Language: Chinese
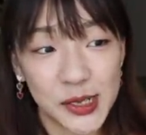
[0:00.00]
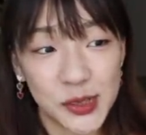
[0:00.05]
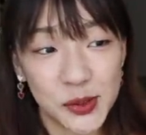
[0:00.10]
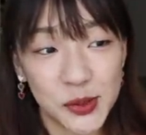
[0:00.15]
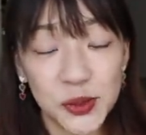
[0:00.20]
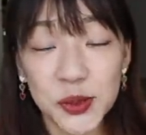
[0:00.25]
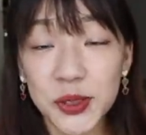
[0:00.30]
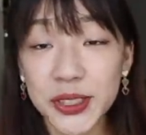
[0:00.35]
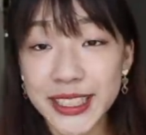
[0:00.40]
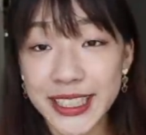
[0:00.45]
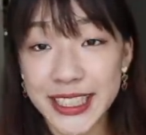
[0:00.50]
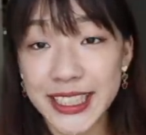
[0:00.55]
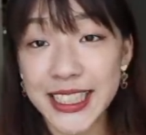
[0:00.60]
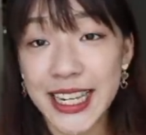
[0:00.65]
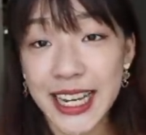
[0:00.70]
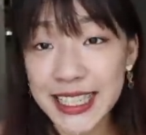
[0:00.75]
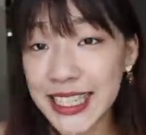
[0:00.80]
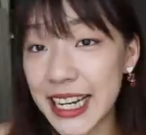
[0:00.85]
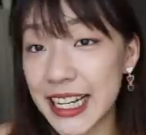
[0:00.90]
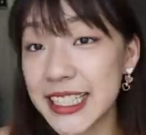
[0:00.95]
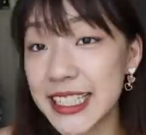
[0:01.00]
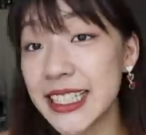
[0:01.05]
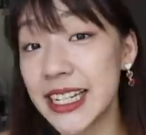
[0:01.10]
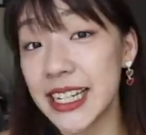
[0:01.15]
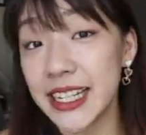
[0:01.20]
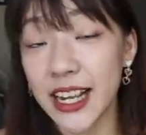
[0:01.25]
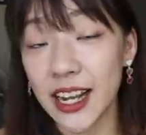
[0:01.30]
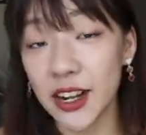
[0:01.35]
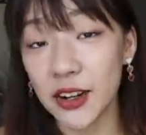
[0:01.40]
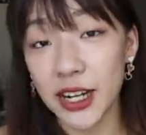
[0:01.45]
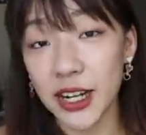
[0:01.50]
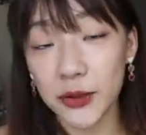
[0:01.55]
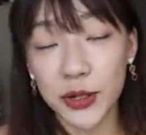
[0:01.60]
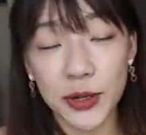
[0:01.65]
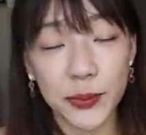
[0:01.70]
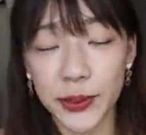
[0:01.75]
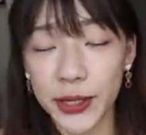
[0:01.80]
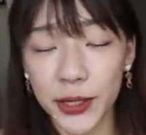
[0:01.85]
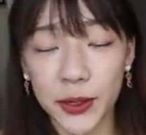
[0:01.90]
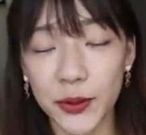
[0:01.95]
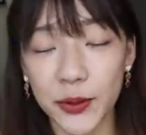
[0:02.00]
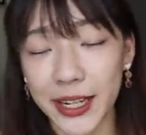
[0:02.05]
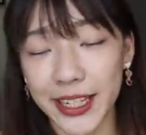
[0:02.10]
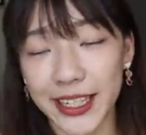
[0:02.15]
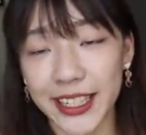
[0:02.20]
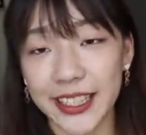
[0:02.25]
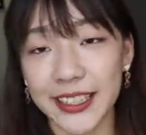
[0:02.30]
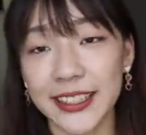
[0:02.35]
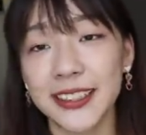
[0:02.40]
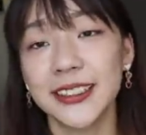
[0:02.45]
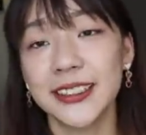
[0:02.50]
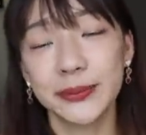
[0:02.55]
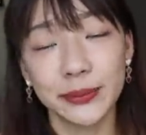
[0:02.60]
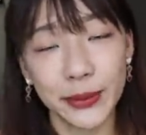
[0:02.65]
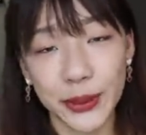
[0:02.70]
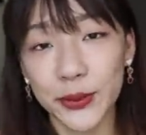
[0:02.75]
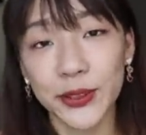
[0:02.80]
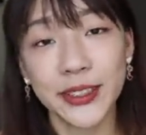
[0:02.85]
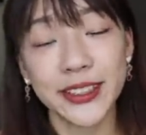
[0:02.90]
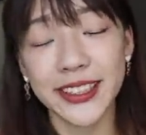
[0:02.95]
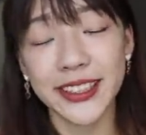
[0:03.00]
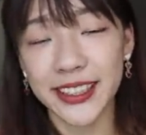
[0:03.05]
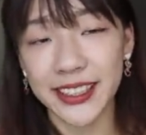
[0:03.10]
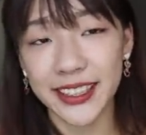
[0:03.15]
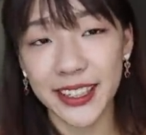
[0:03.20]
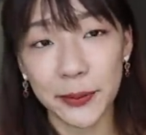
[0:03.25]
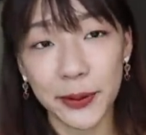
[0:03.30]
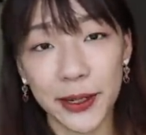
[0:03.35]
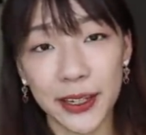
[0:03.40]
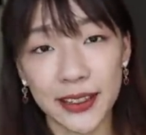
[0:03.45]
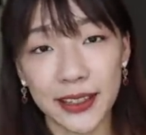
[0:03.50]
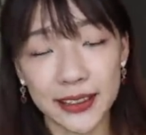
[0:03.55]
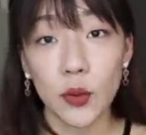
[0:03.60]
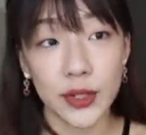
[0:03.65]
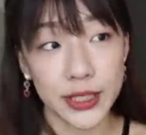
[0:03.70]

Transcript: 如果你现在想要切掉的话，我也不会怪你的，没问题，好不好？